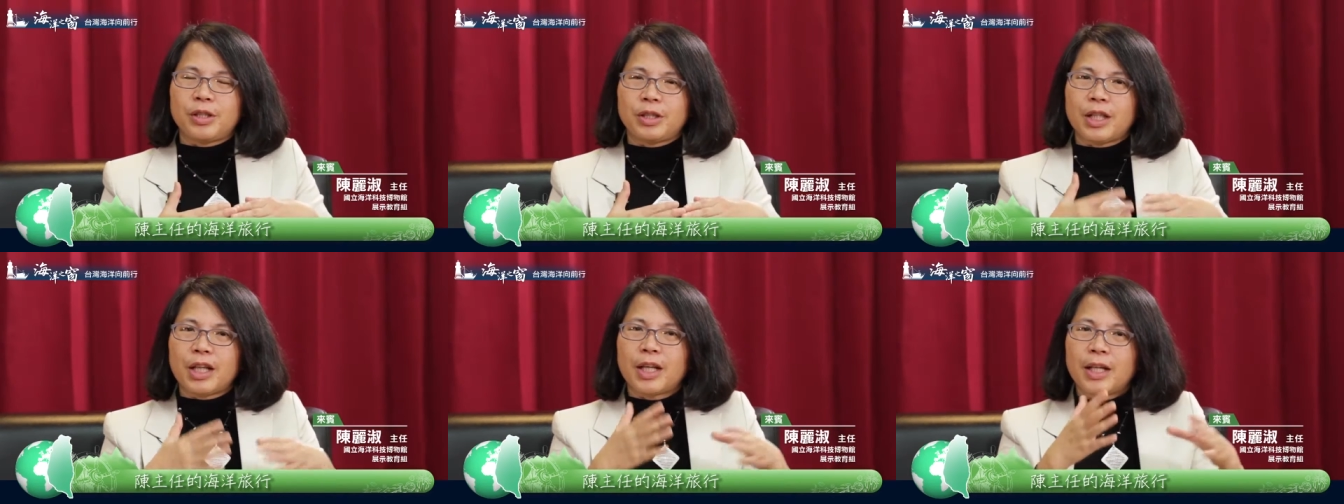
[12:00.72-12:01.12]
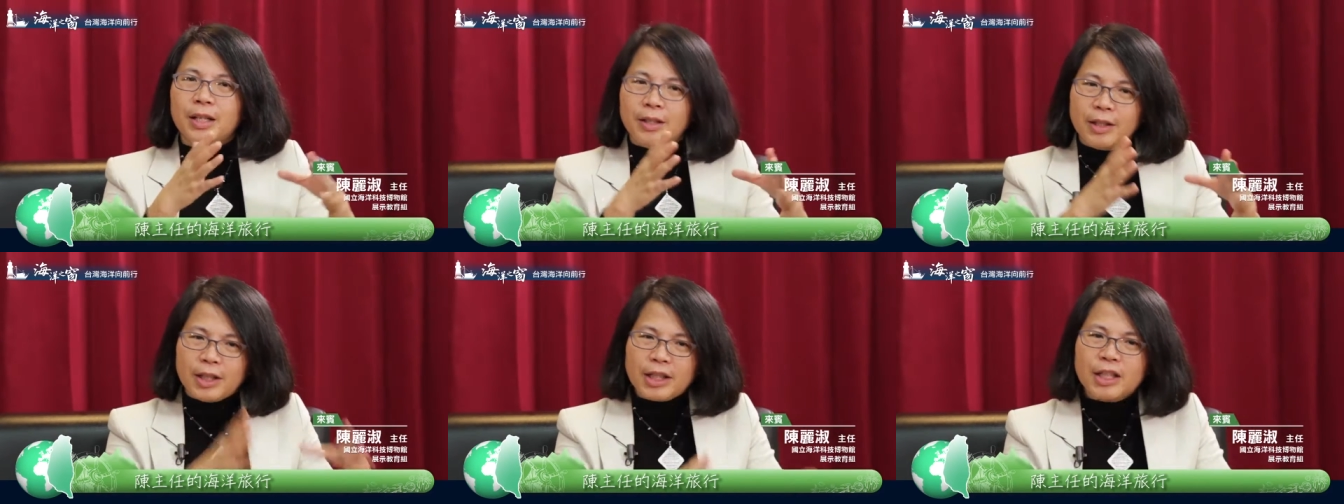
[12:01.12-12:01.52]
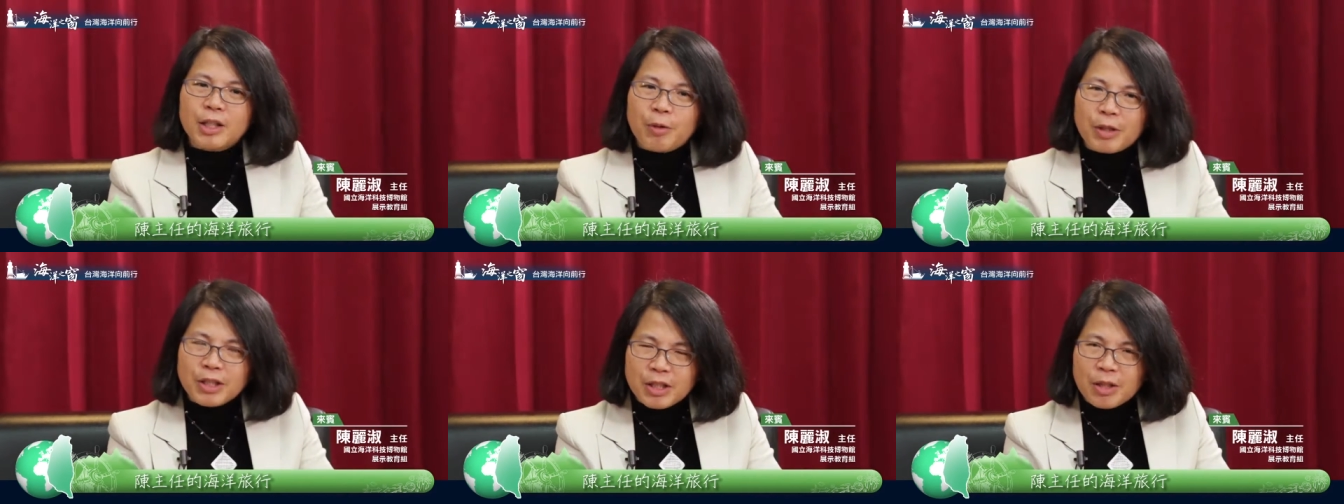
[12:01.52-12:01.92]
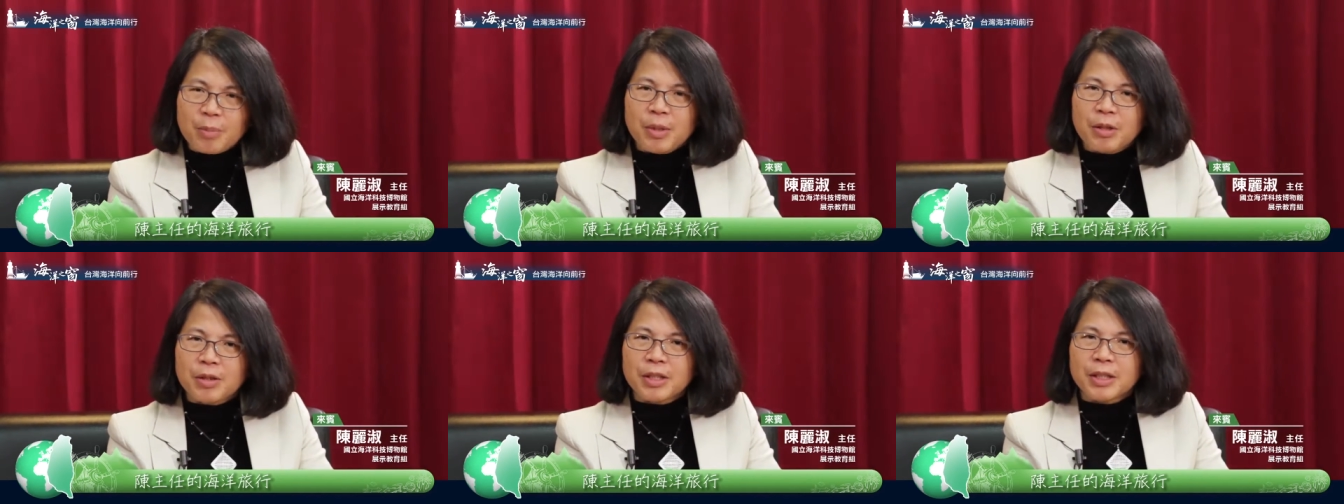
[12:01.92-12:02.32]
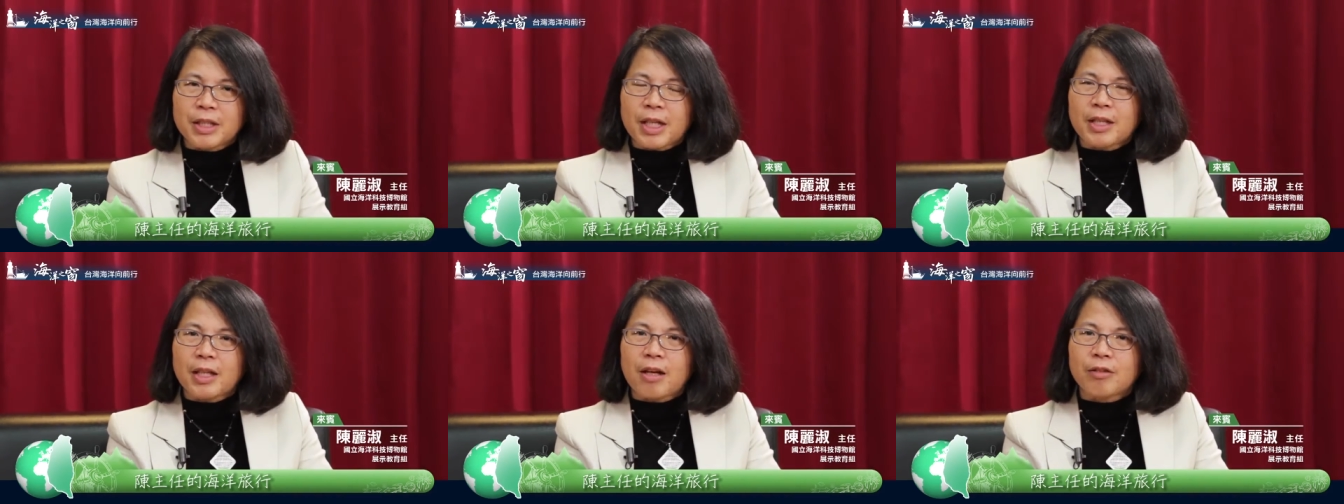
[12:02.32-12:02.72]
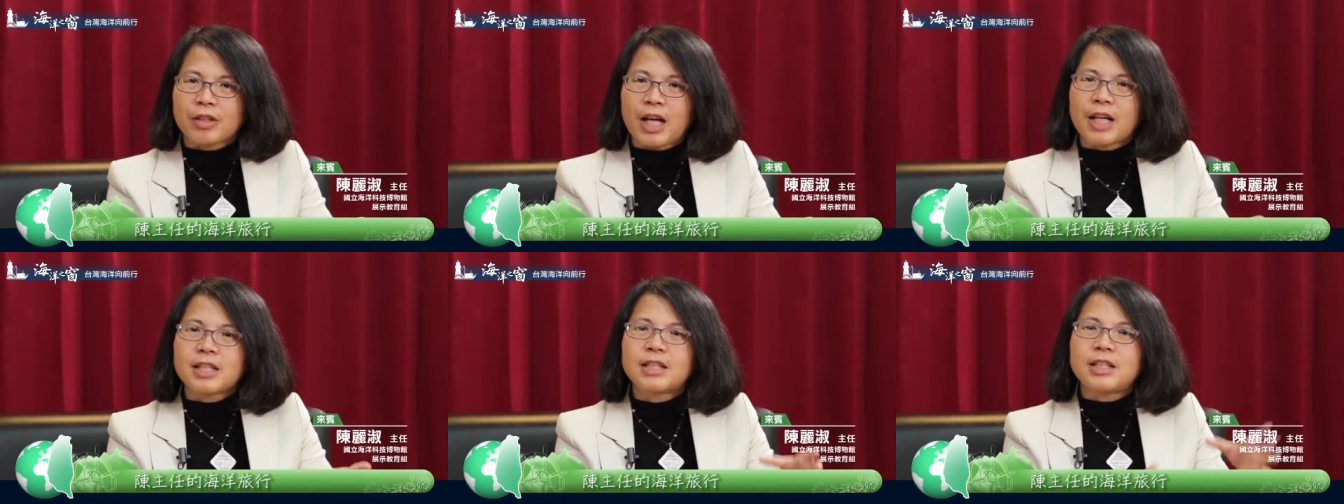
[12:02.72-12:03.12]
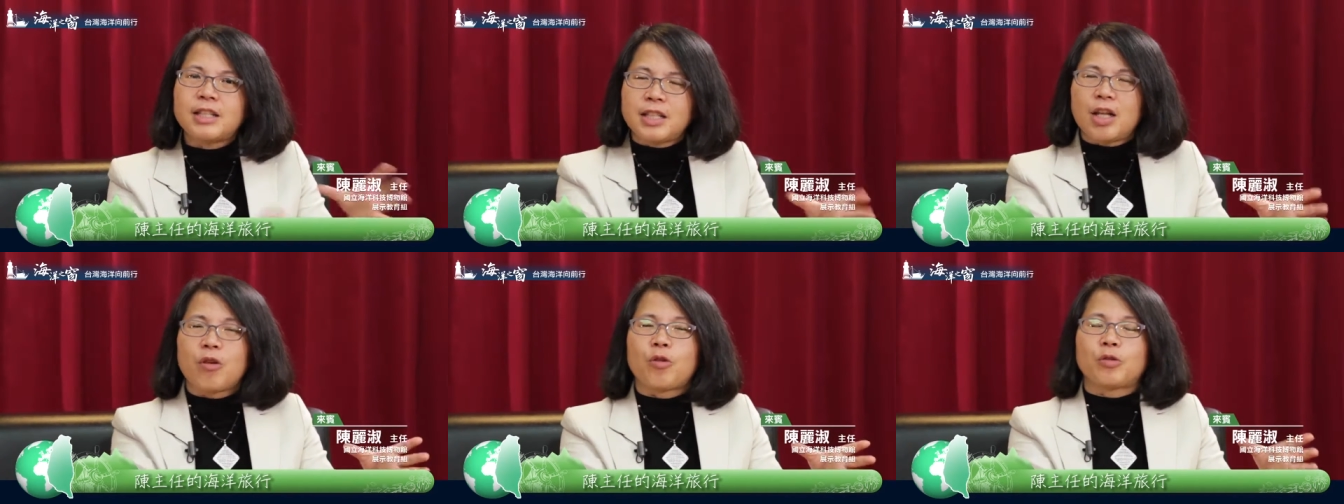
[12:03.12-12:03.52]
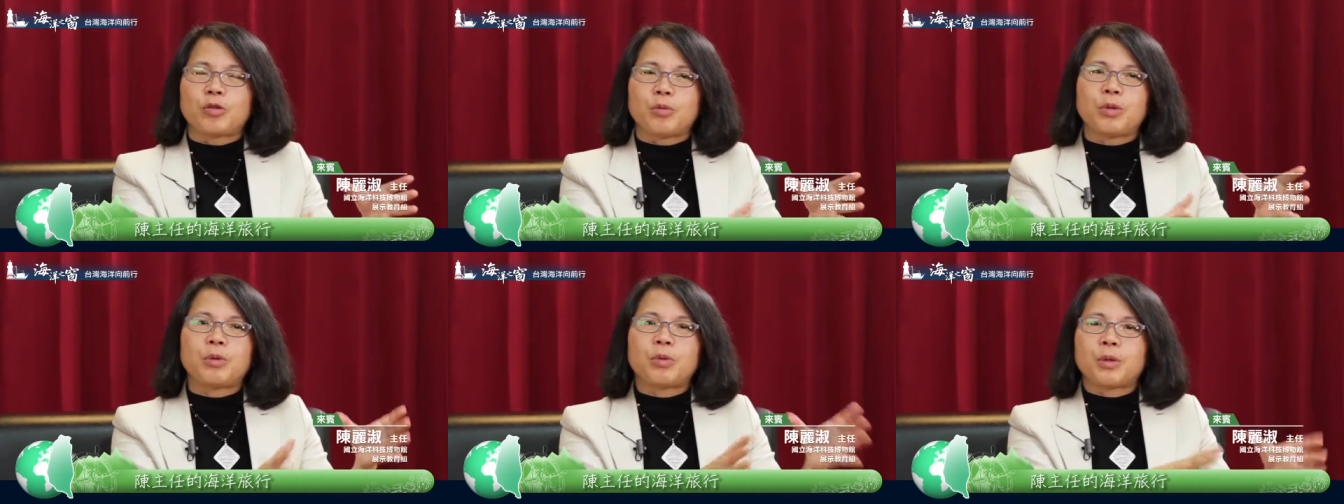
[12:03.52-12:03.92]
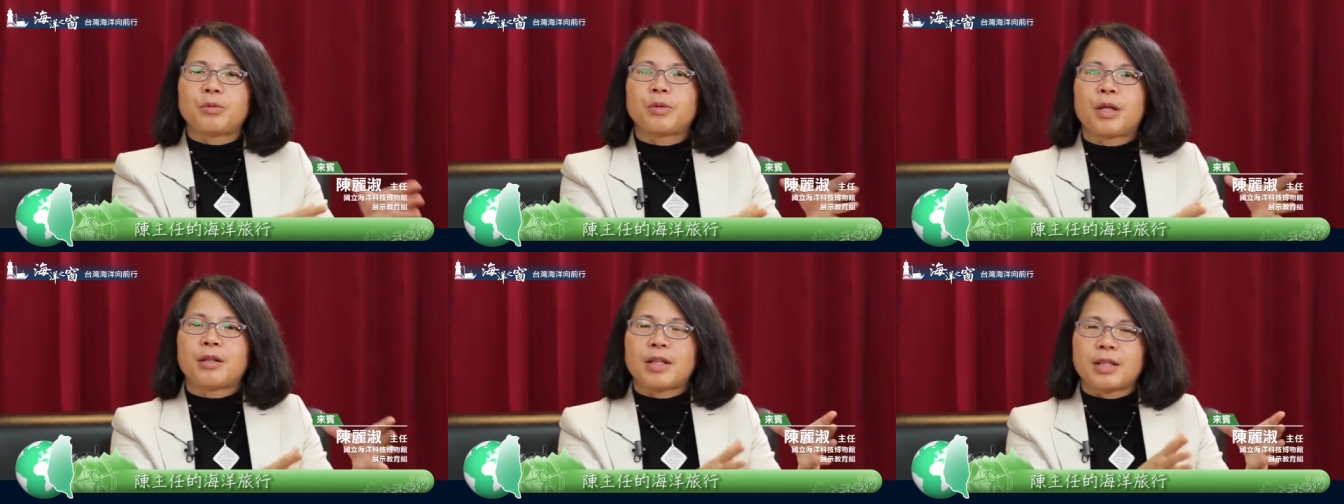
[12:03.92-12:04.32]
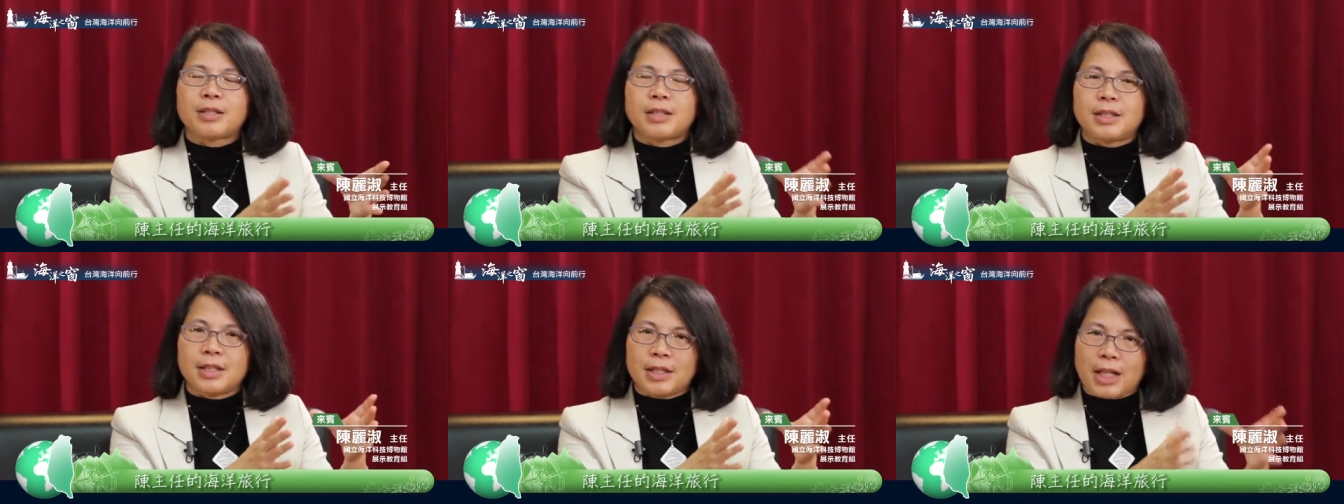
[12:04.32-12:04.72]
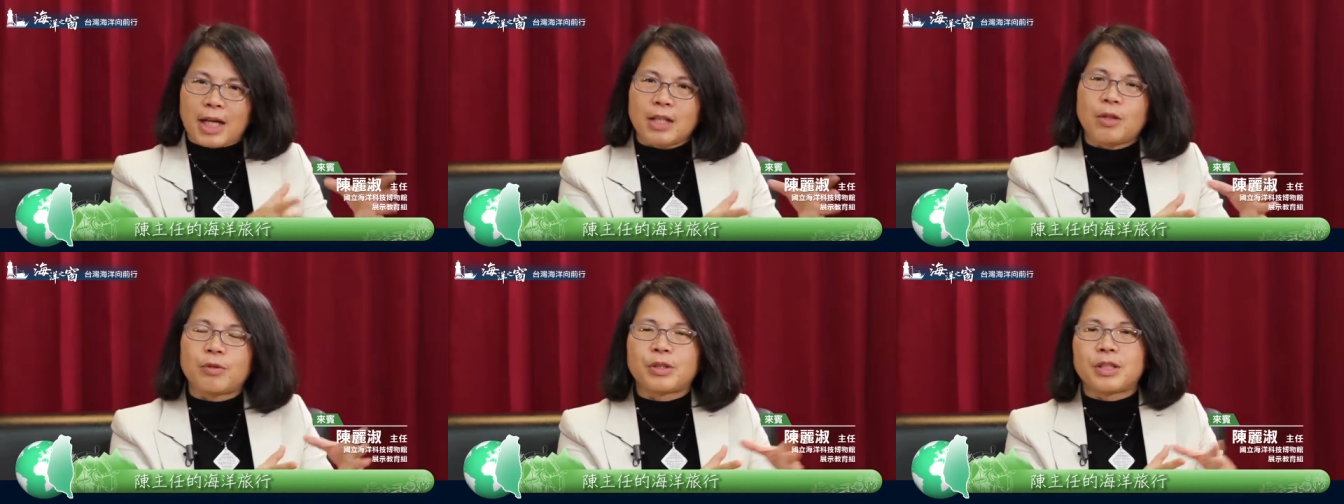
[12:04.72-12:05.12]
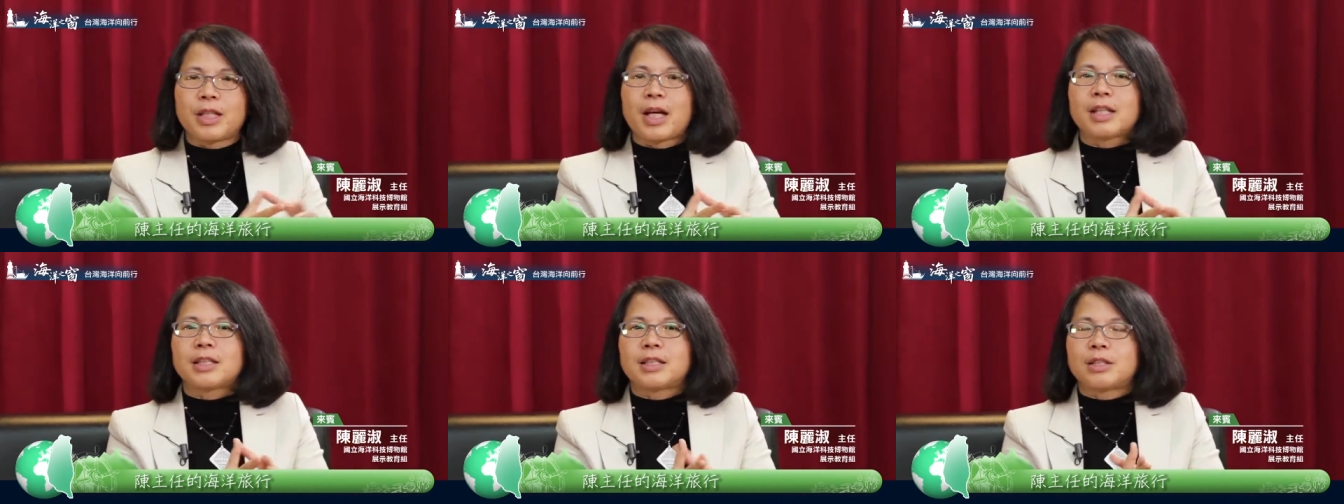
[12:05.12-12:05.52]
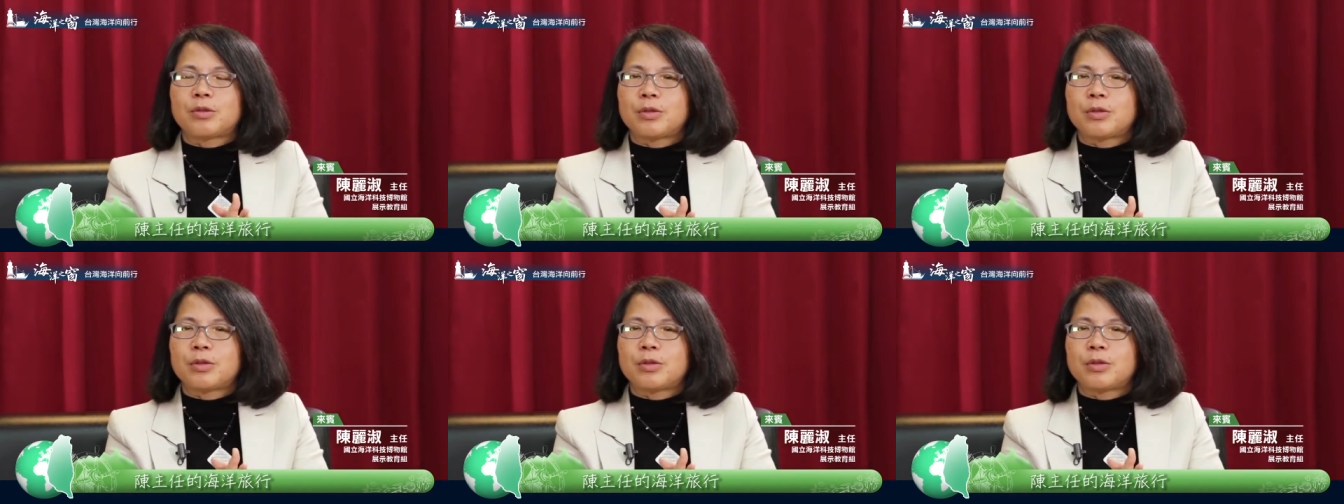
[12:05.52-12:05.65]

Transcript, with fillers: 那那个地方只要没有人干扰，它自动就会恢复到它自己该有的样子。